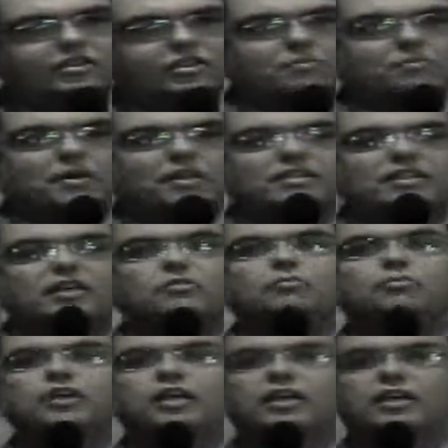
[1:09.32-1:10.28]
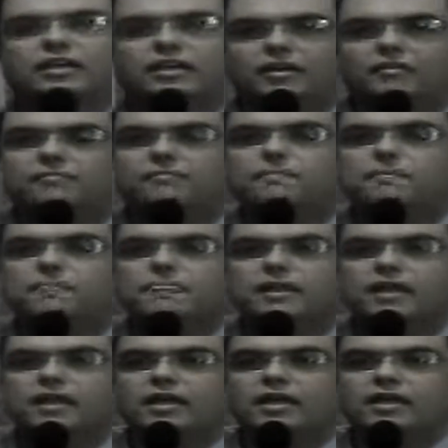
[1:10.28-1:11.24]
que passaram por aqui
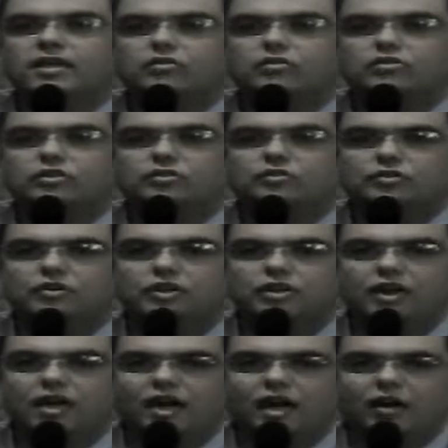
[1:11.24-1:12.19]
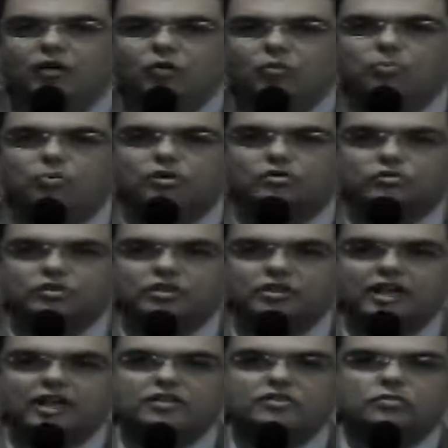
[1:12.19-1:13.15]
e que eu tive a
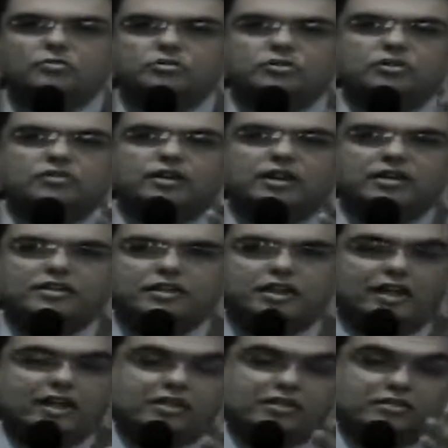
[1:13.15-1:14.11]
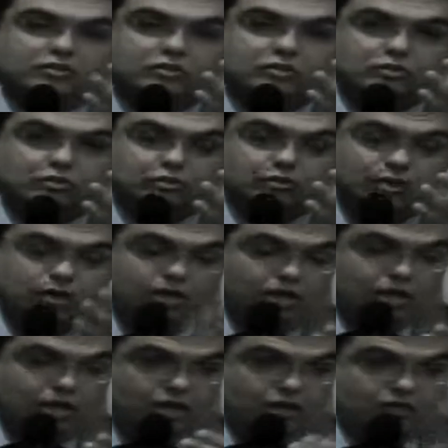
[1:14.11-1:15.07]
oportunidade, como o senhor Ivai, é, seu
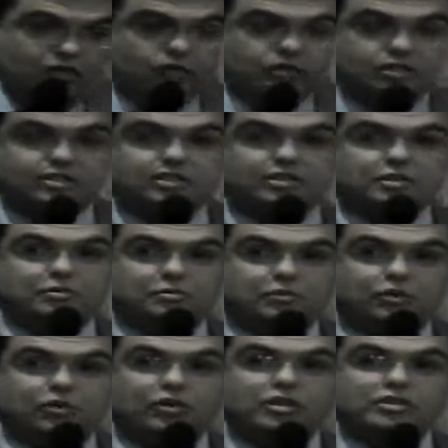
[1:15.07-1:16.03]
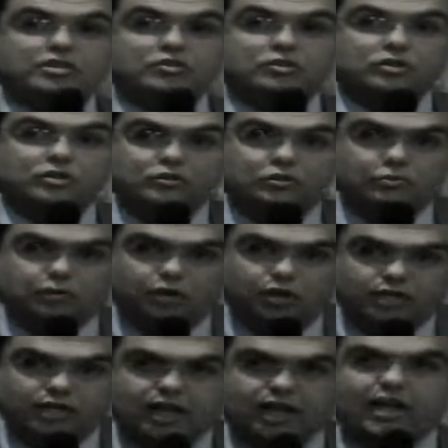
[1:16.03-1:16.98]
Valdeci Simões, seu Odito
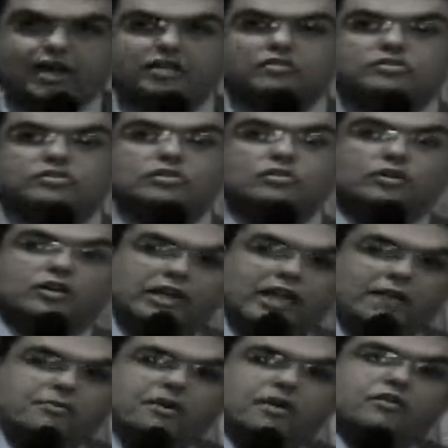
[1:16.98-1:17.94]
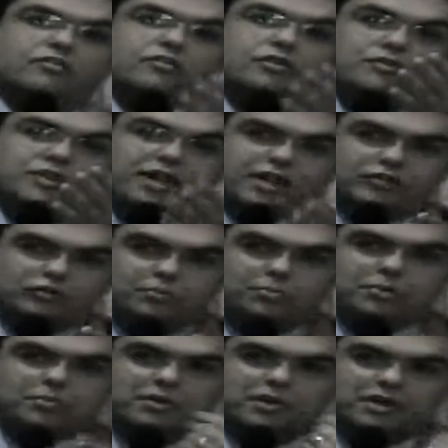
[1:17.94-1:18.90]
Bordalo, seu Kleber, que fui vereador
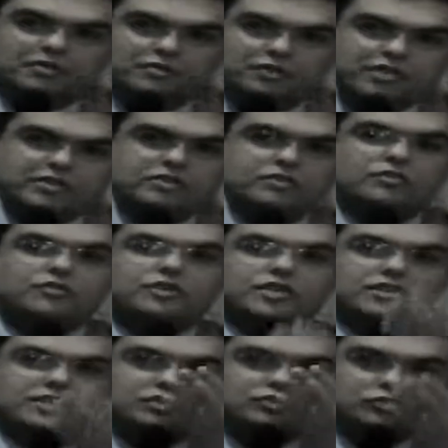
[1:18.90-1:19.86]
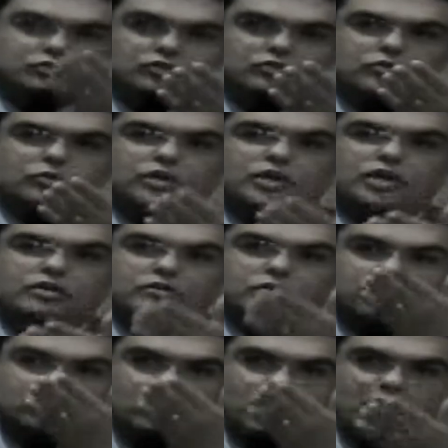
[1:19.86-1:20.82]
primeira vez em 96 junto com ele,
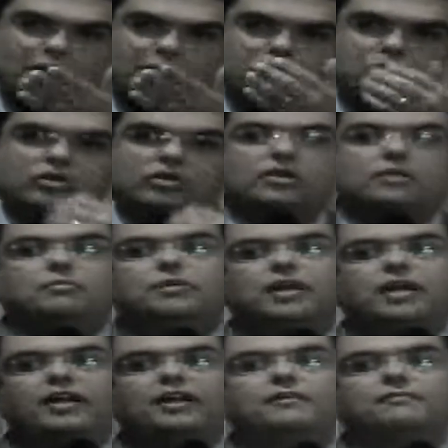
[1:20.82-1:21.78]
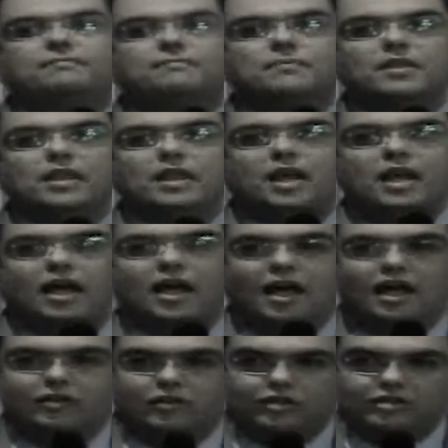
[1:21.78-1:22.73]
doutor Ramon também,
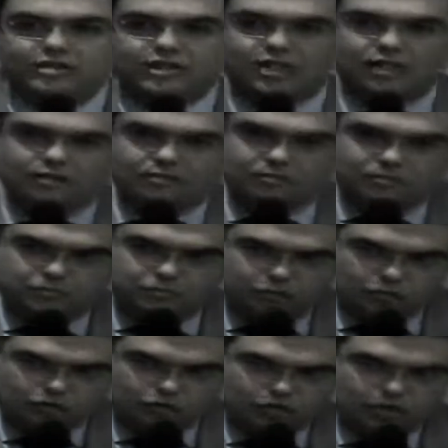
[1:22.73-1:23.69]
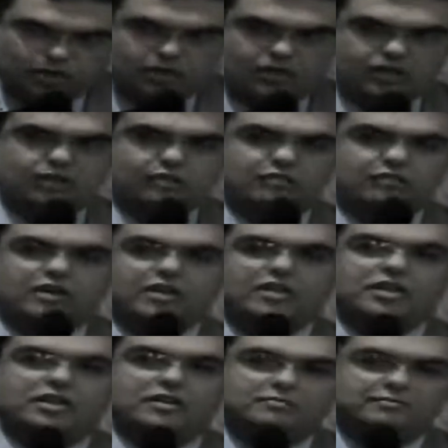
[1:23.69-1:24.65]
a nossa doutora
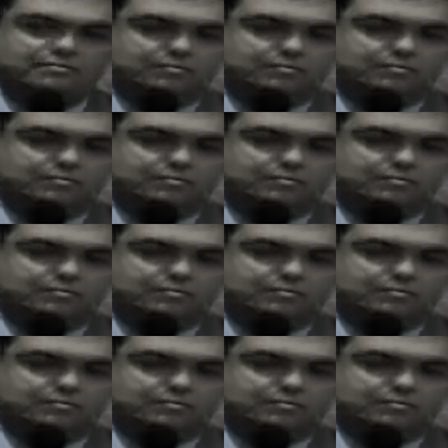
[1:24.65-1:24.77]
Ivânia,